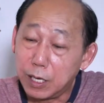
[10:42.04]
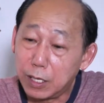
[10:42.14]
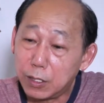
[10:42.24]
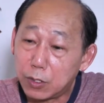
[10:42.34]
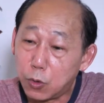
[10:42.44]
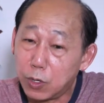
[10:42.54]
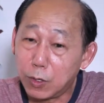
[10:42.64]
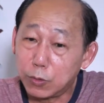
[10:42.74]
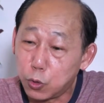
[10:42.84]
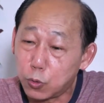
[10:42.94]
แล้วของเรา
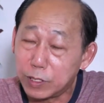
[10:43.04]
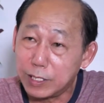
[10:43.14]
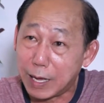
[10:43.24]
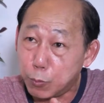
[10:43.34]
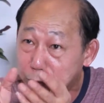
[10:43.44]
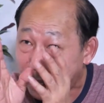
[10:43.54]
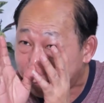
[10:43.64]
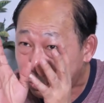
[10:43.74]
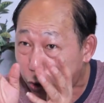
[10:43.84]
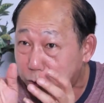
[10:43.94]
โชคดีอย่างพวก
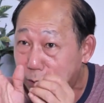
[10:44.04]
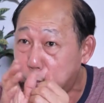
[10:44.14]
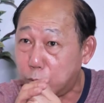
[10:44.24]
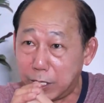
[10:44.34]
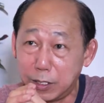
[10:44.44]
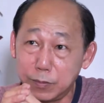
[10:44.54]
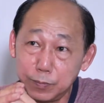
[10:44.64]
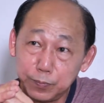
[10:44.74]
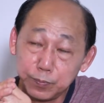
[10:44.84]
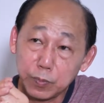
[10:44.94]
น้ำซอสทั้งหมด
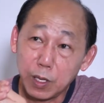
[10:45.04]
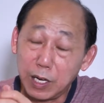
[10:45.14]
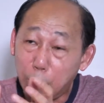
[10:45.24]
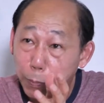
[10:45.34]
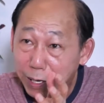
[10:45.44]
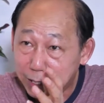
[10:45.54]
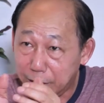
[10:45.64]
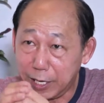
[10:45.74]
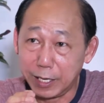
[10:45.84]
เราผลิตเอ